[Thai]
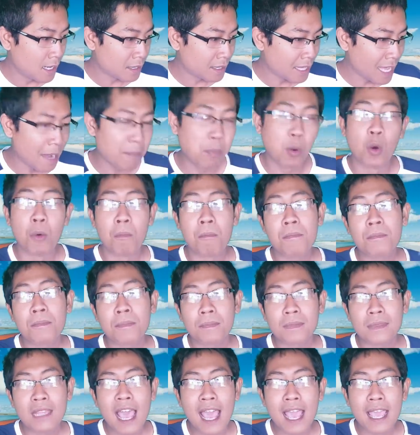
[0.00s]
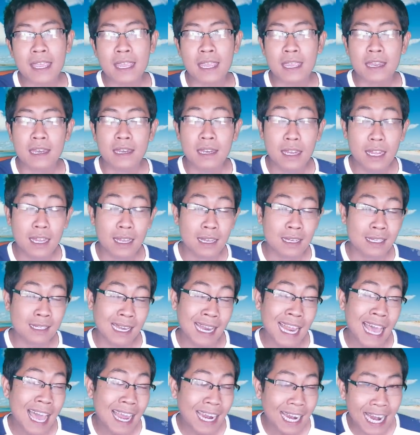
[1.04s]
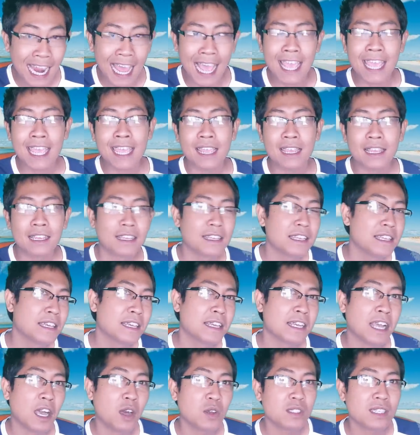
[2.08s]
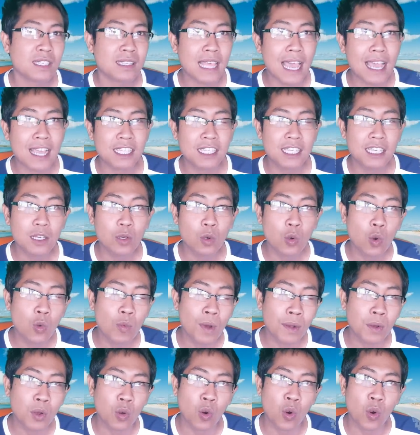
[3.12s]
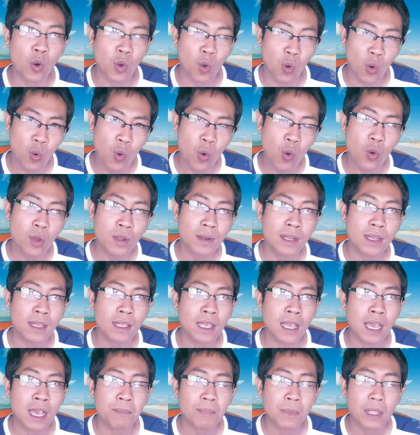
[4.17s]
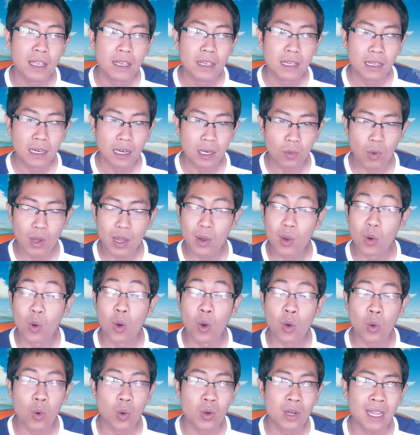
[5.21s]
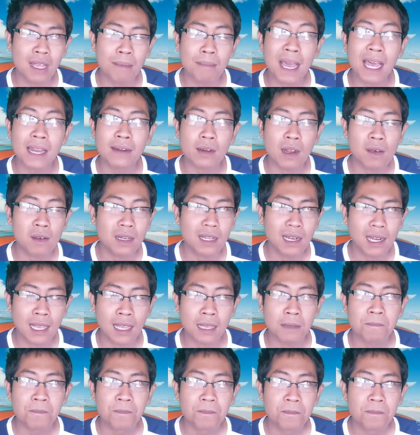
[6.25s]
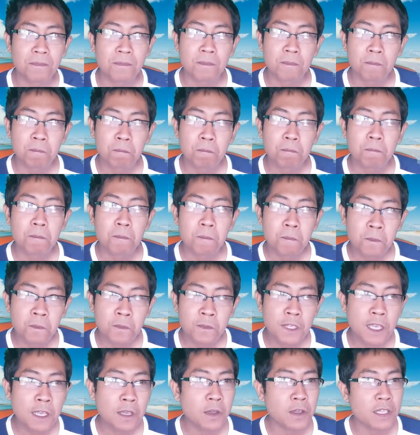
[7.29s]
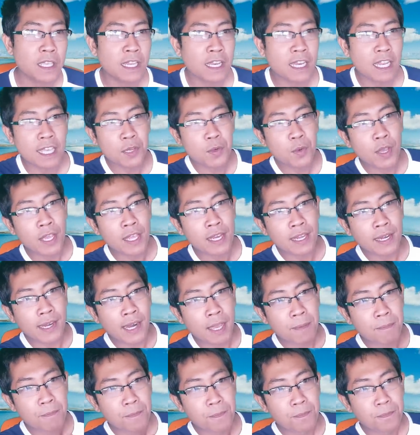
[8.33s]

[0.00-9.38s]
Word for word: ถ้าผมได้ 1 ล้านไลค์เขาจะตั้งชื่อลูกว่าโกคุนะครับ หรือว่าโงกุลในบ้านเรานั่นแหละซึ่งก็ยินดีด้วยนะครับ